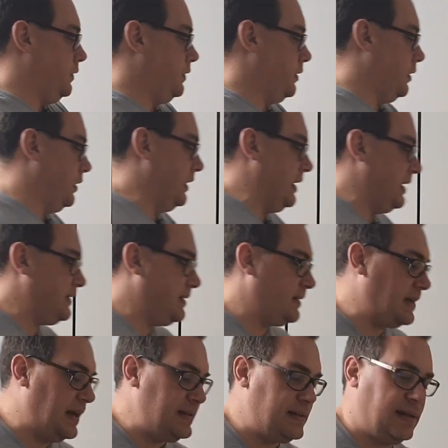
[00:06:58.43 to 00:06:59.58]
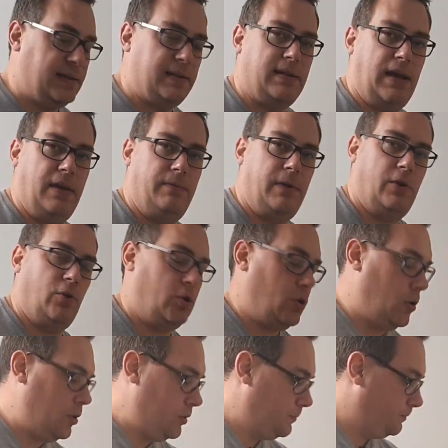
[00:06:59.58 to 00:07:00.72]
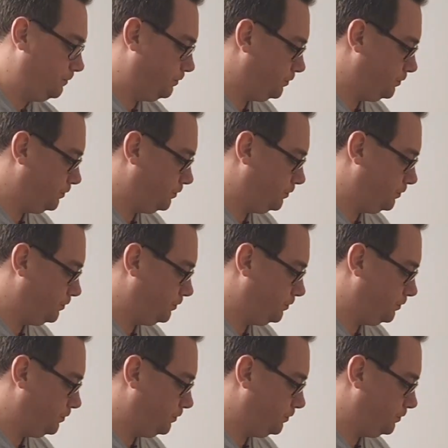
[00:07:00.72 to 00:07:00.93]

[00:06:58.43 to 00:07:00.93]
So, und ich lasse das Ganze jetzt einfach noch kochen,